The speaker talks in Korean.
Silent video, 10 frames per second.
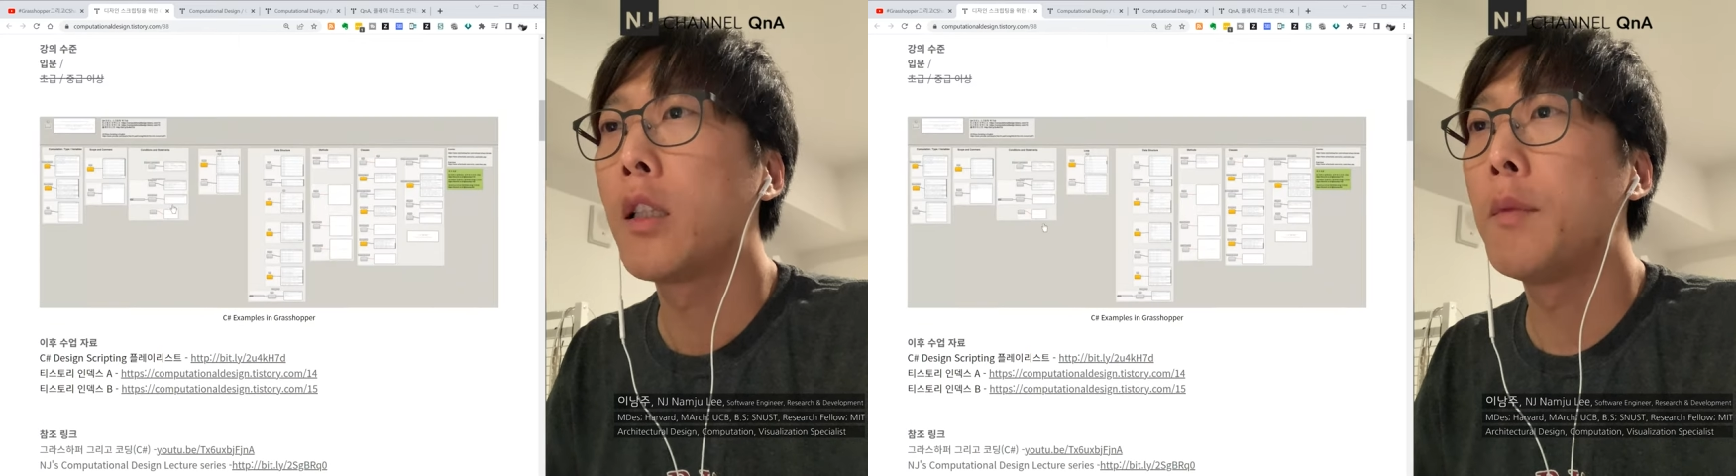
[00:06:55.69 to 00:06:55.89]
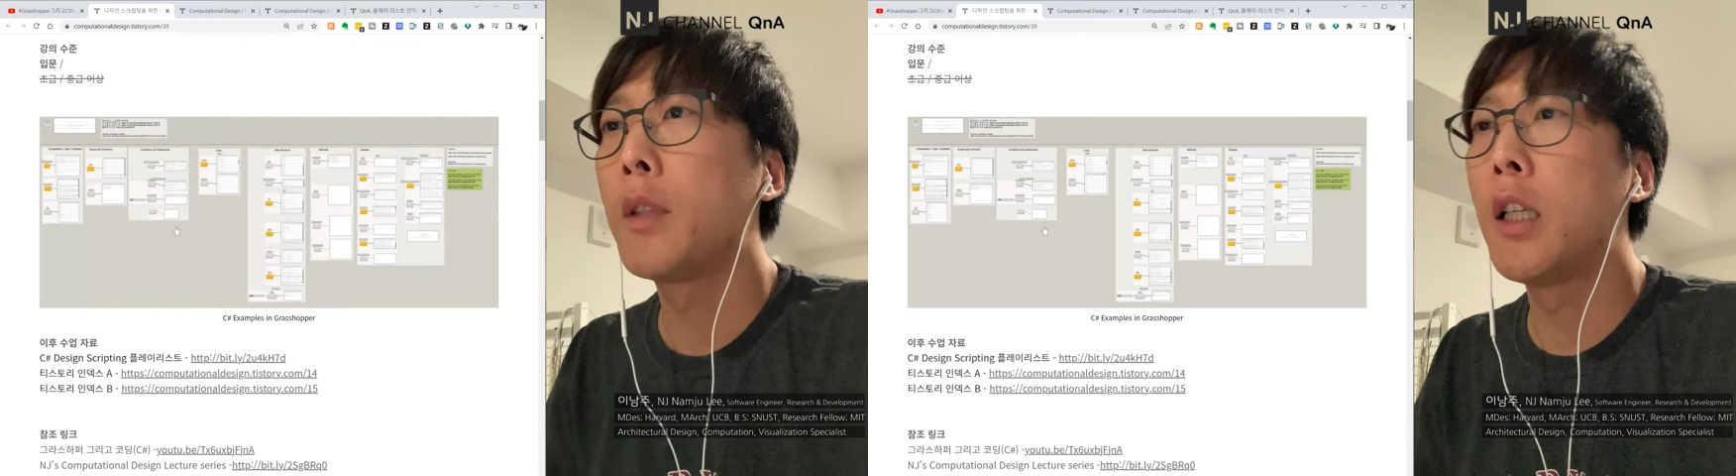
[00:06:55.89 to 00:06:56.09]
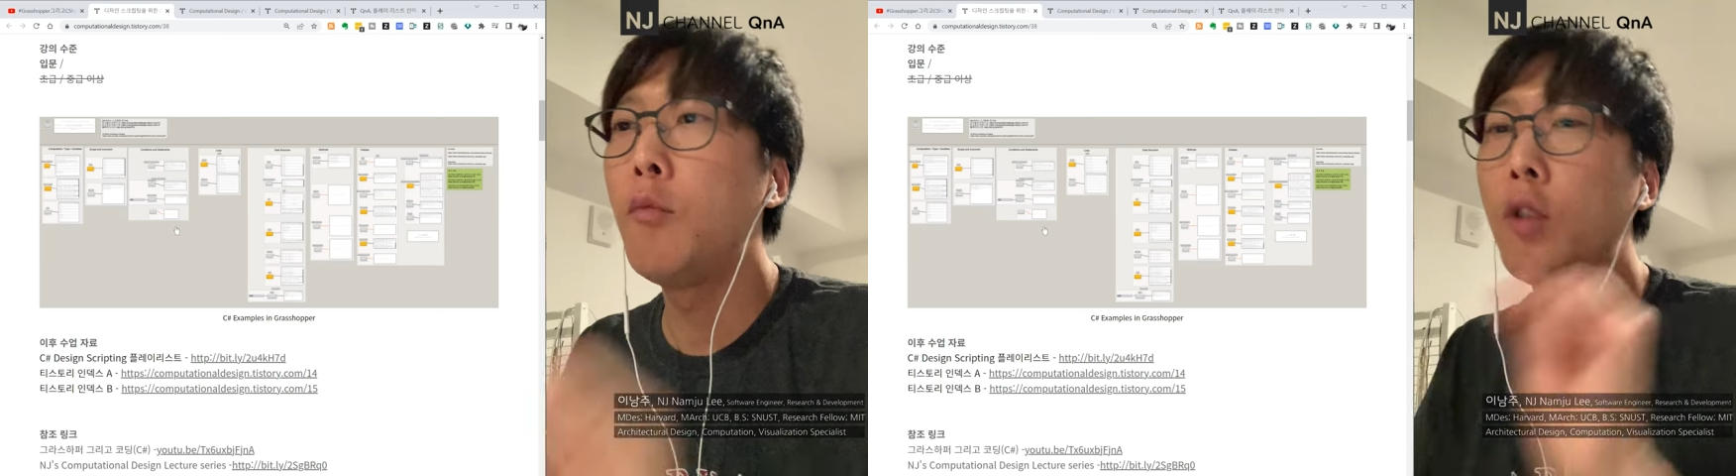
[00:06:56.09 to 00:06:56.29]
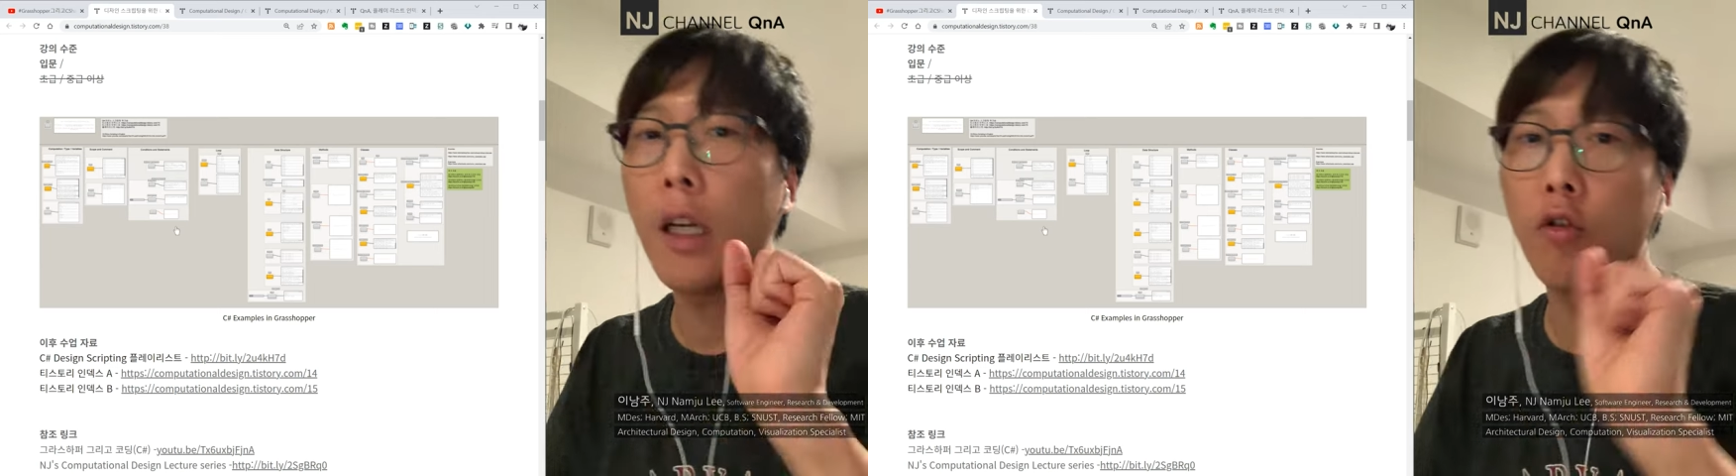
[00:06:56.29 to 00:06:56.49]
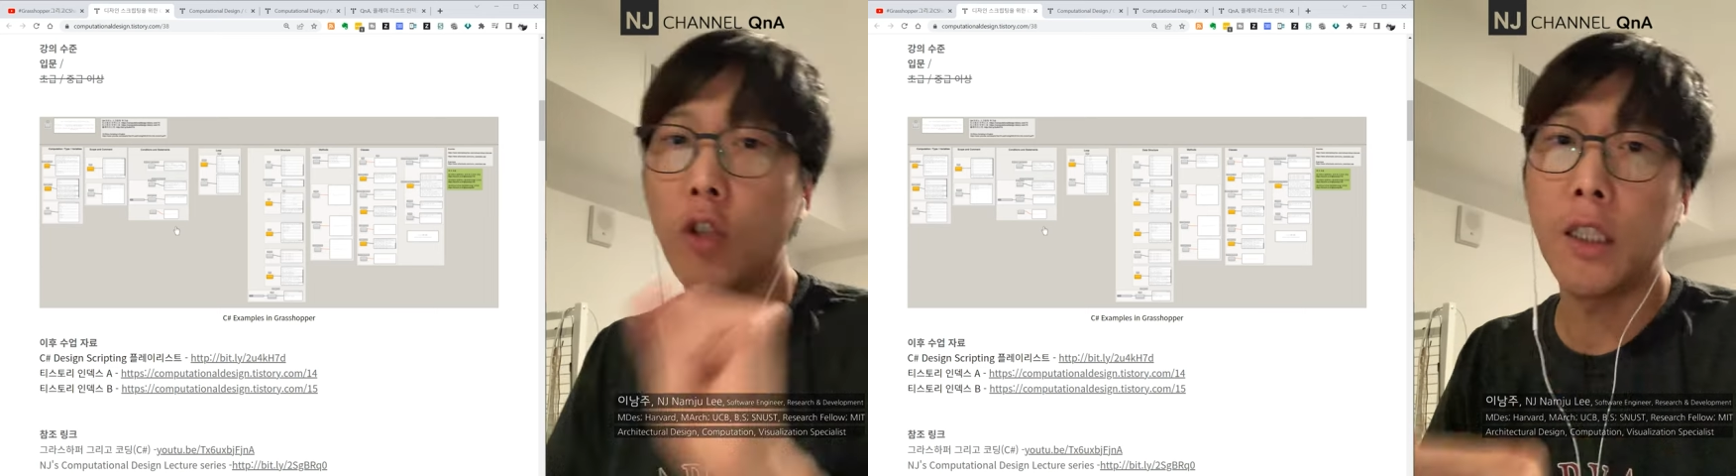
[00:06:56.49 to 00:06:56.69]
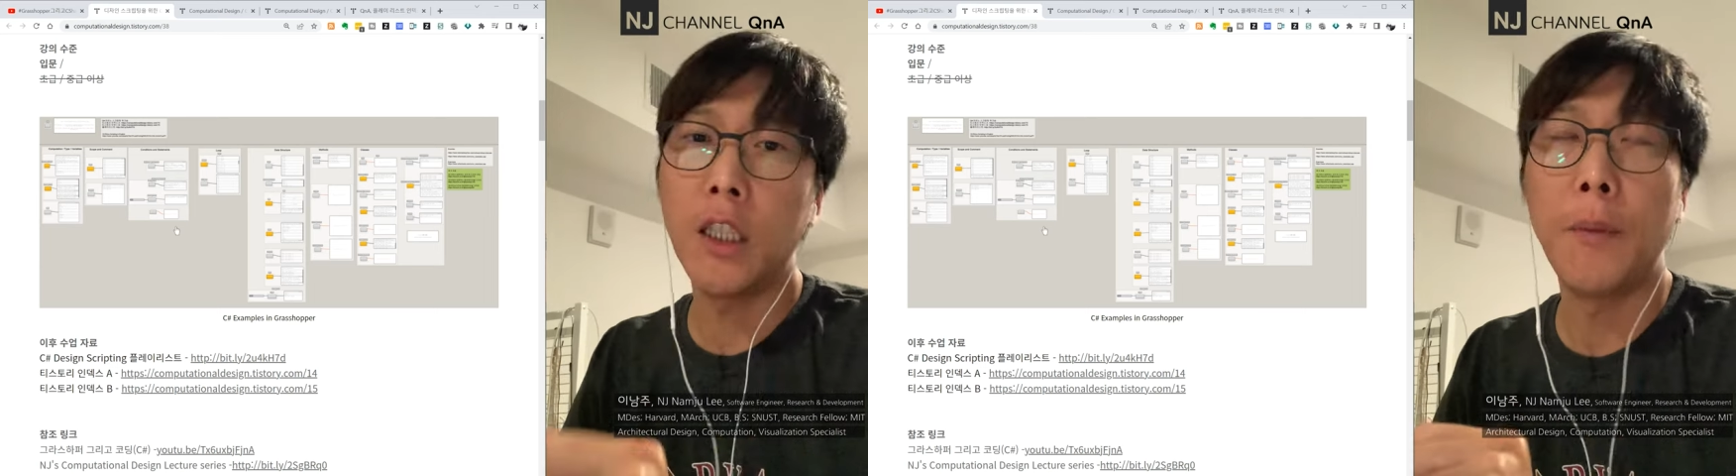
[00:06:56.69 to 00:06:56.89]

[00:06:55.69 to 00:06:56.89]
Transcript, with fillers: 질문자가 주신 그